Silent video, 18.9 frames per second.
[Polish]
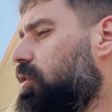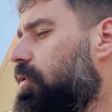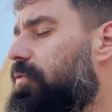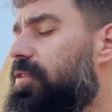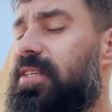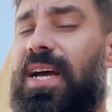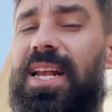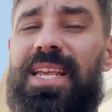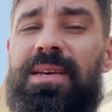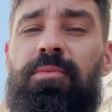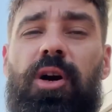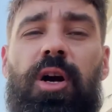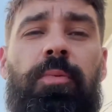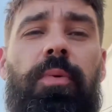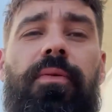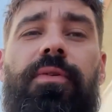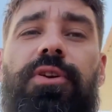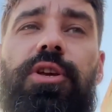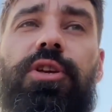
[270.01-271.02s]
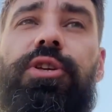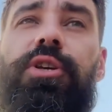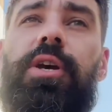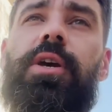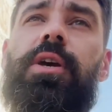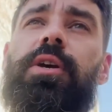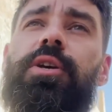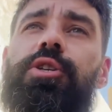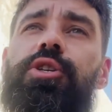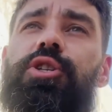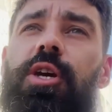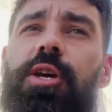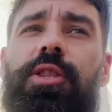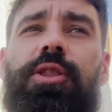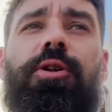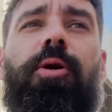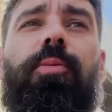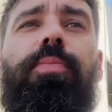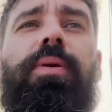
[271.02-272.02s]
Oficjalnie mogę powiedzieć dzień
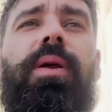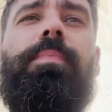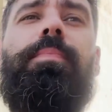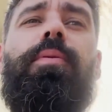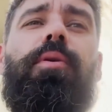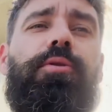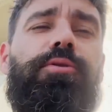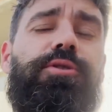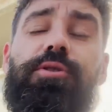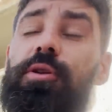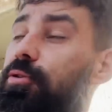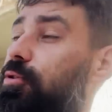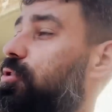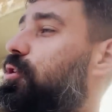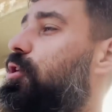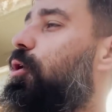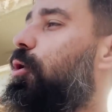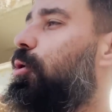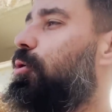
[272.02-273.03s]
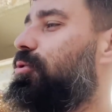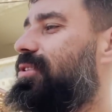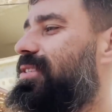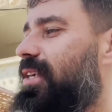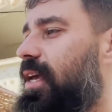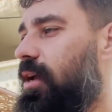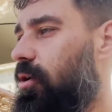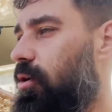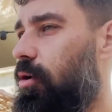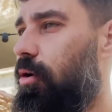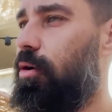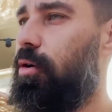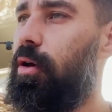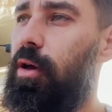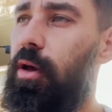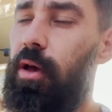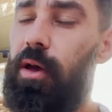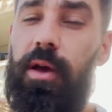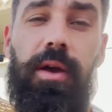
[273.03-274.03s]
dobry prosto z gorącego
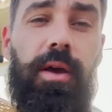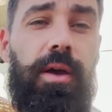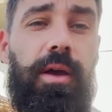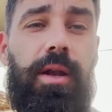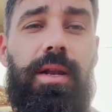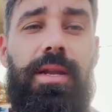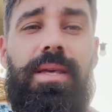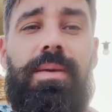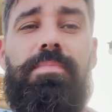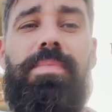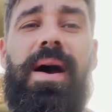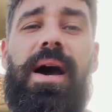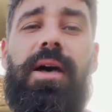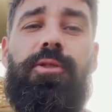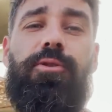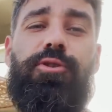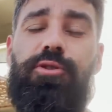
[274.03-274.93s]
Libanu.